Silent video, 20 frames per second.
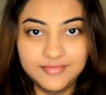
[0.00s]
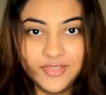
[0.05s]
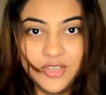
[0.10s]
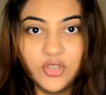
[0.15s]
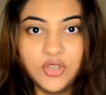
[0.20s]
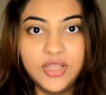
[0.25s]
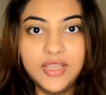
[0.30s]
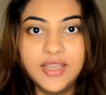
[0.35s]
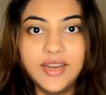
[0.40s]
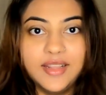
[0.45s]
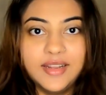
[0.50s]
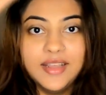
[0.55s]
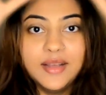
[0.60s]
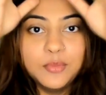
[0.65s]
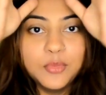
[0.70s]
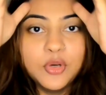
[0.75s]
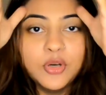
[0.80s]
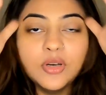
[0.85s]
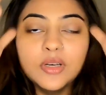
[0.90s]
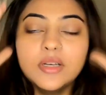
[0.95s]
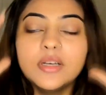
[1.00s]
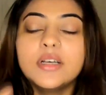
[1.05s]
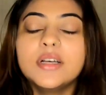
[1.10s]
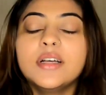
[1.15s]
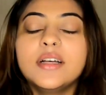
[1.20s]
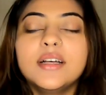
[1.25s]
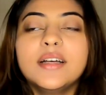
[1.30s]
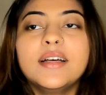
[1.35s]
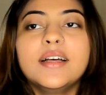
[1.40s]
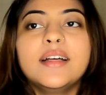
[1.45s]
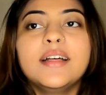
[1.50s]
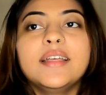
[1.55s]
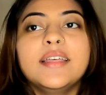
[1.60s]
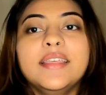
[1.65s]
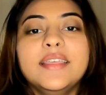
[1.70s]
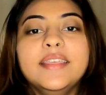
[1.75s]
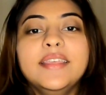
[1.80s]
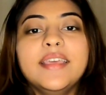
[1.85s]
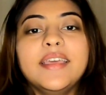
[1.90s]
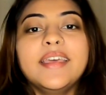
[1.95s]
मेरे दिख रहे हैं ना आपको
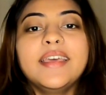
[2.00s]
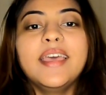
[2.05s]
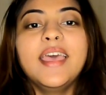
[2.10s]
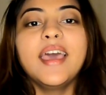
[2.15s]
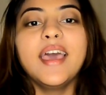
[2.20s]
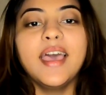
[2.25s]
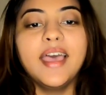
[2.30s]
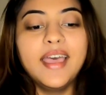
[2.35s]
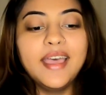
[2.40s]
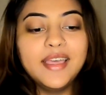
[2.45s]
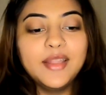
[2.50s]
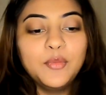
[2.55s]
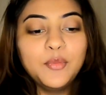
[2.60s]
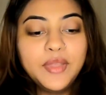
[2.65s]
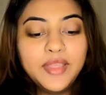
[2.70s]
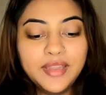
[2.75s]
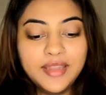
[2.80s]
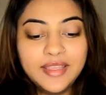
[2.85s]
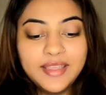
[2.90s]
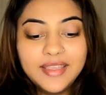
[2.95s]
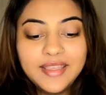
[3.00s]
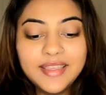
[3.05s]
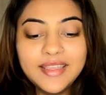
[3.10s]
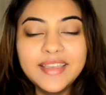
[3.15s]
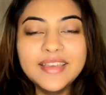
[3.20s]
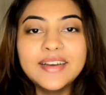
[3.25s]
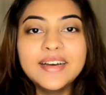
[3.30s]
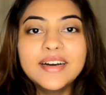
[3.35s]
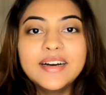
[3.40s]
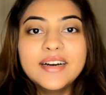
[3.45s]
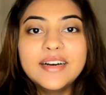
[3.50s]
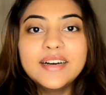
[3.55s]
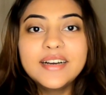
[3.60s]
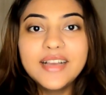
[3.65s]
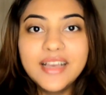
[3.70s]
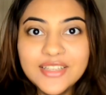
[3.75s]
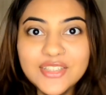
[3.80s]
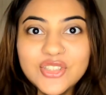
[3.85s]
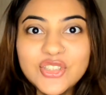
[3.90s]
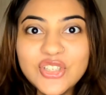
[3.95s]
ये खैर मेरे
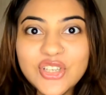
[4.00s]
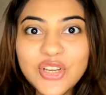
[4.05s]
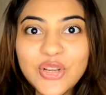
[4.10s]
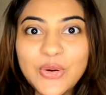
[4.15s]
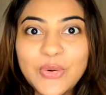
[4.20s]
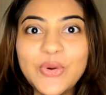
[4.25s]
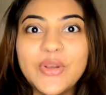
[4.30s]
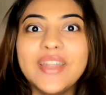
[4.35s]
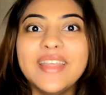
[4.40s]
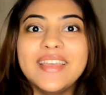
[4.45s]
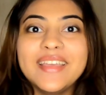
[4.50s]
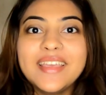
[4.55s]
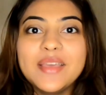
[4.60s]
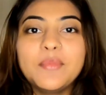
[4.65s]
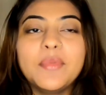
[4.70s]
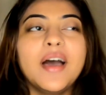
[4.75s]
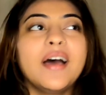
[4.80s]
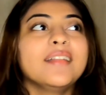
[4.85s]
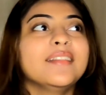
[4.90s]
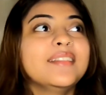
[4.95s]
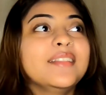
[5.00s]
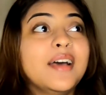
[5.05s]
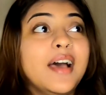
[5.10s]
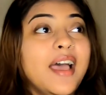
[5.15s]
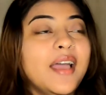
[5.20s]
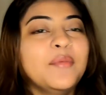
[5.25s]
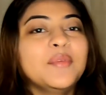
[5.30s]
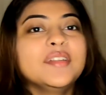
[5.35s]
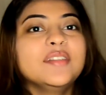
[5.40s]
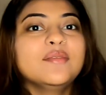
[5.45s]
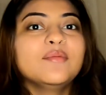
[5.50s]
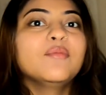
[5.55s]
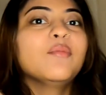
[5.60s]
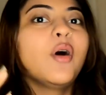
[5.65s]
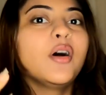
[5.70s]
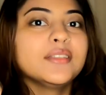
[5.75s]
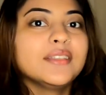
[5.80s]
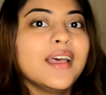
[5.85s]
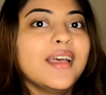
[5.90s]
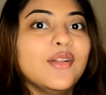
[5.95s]
गंजे होने के बाद आई I मीन mean,
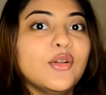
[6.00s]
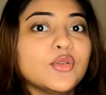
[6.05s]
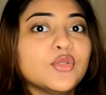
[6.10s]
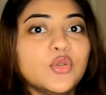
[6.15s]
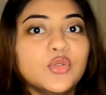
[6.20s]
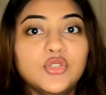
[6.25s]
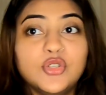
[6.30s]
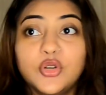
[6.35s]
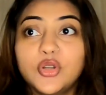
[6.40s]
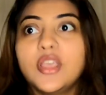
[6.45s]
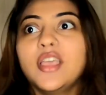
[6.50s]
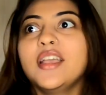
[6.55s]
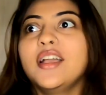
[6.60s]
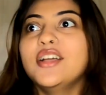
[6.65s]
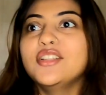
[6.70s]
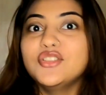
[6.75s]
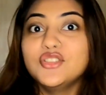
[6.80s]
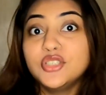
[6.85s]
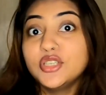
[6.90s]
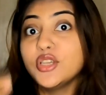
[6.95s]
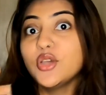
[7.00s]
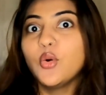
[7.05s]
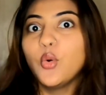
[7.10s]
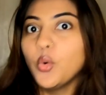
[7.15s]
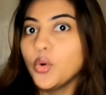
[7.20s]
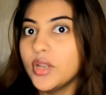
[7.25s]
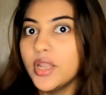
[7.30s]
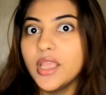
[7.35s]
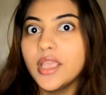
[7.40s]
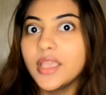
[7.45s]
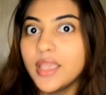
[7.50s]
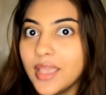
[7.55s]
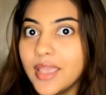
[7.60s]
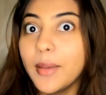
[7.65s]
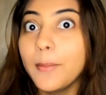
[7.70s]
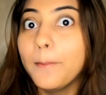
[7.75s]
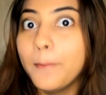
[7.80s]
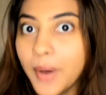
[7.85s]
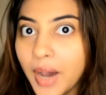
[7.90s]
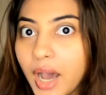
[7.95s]
बहुत सारे लोग सोच रहे होंगे गंजे होने
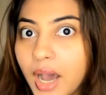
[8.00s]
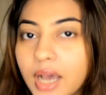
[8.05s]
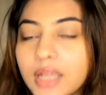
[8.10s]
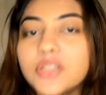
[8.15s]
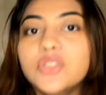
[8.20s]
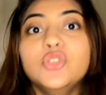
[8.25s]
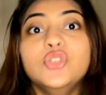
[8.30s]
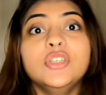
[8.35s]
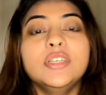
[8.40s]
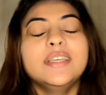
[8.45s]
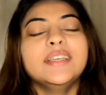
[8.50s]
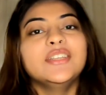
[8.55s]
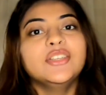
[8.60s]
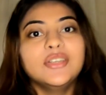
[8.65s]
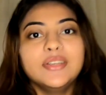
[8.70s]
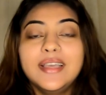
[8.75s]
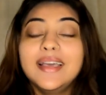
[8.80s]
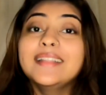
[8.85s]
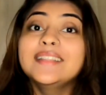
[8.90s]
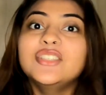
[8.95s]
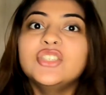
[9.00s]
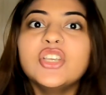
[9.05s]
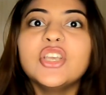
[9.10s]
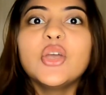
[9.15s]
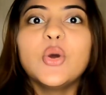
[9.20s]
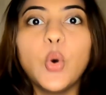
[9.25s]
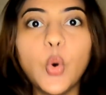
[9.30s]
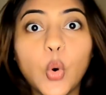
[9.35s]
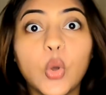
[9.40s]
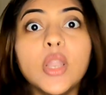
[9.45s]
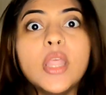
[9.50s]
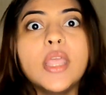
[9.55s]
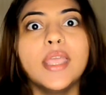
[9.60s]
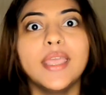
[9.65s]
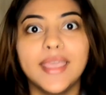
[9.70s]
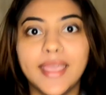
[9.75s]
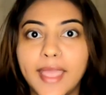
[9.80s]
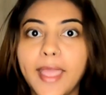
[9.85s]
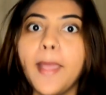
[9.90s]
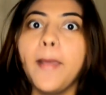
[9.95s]
के बाद जी गंजे होने
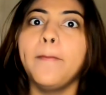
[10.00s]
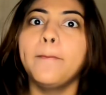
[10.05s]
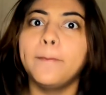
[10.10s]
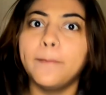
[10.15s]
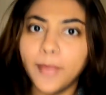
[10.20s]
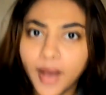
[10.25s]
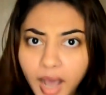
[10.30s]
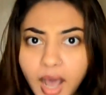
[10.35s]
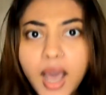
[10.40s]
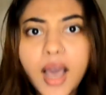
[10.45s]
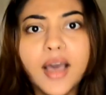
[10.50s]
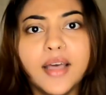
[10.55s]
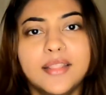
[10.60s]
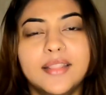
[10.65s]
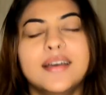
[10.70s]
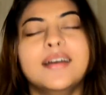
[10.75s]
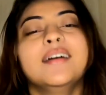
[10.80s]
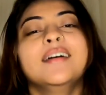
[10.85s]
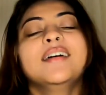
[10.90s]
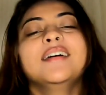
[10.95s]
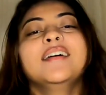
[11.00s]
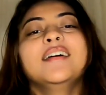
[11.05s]
के बाद